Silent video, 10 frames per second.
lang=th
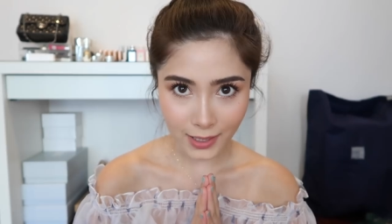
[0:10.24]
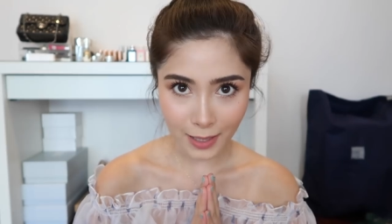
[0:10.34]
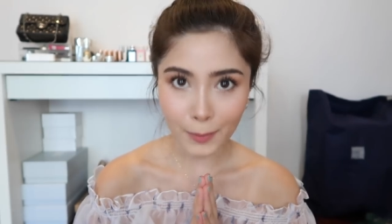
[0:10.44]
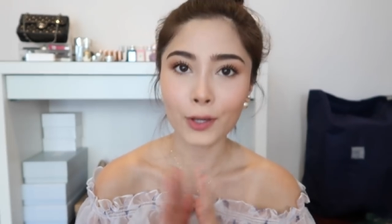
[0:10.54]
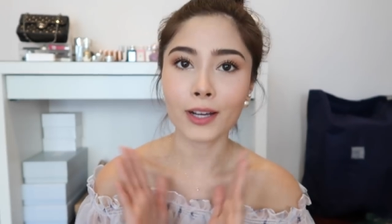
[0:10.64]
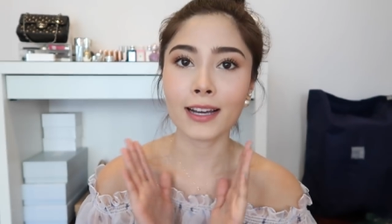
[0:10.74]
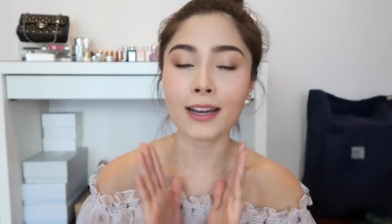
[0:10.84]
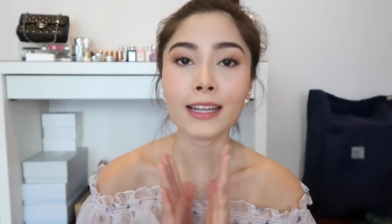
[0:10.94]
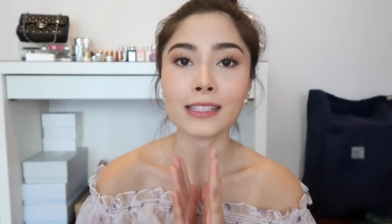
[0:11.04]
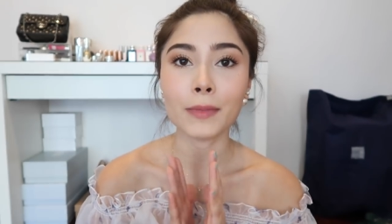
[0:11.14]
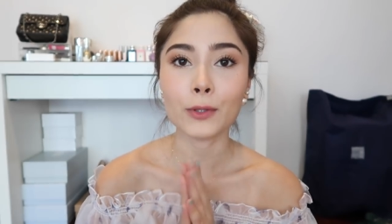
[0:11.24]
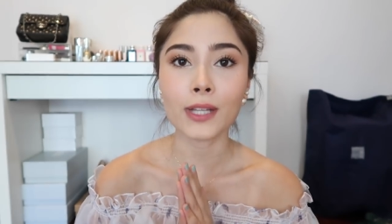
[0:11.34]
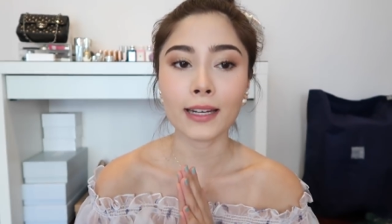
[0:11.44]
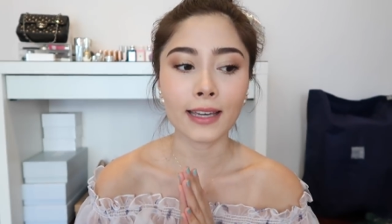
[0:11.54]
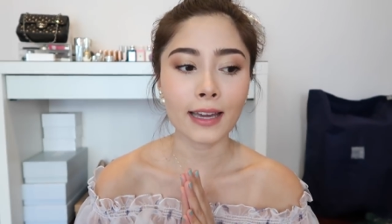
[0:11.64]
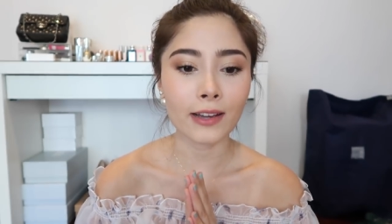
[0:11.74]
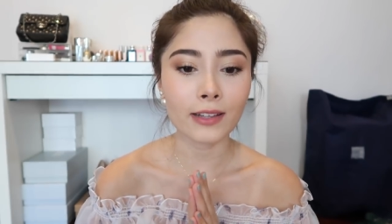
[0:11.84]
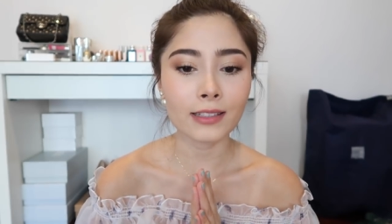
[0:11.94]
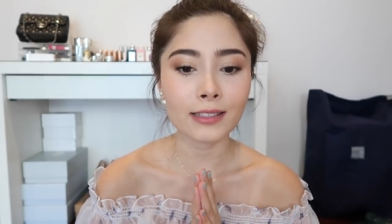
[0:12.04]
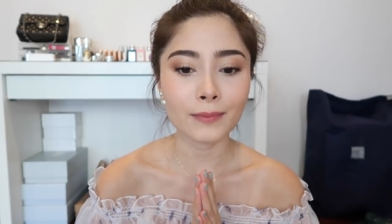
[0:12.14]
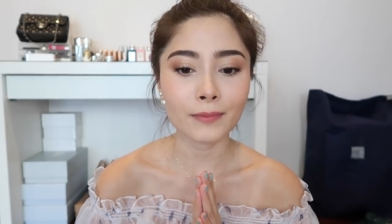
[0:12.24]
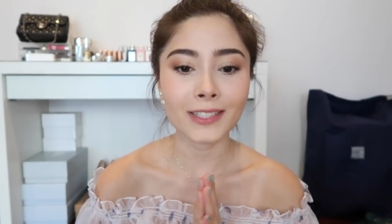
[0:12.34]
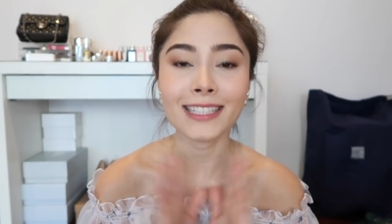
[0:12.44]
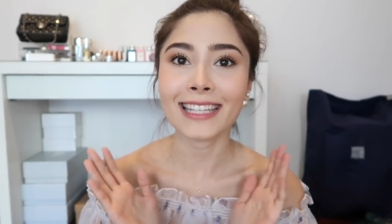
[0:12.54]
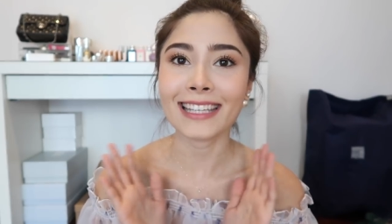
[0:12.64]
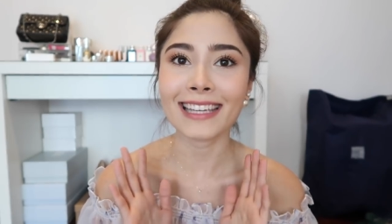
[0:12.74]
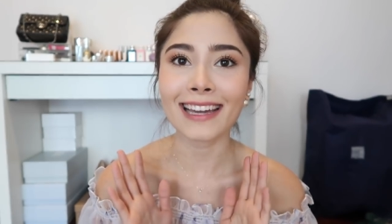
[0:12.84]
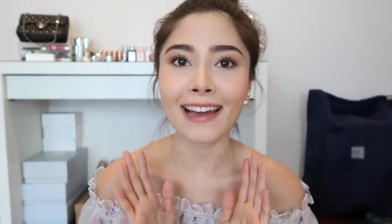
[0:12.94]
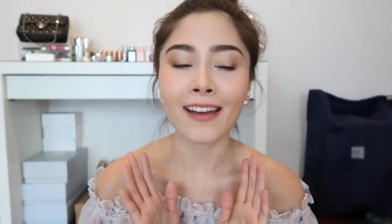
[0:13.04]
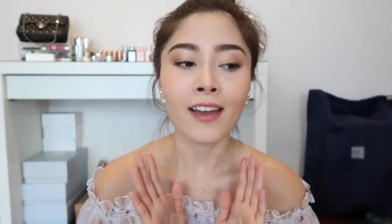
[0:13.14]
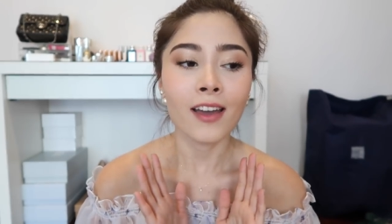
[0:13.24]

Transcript: จักแล้วบางคนก็อาจจะไม่รู้จักนะคะก็ชื่อนิกกี้ค่ะ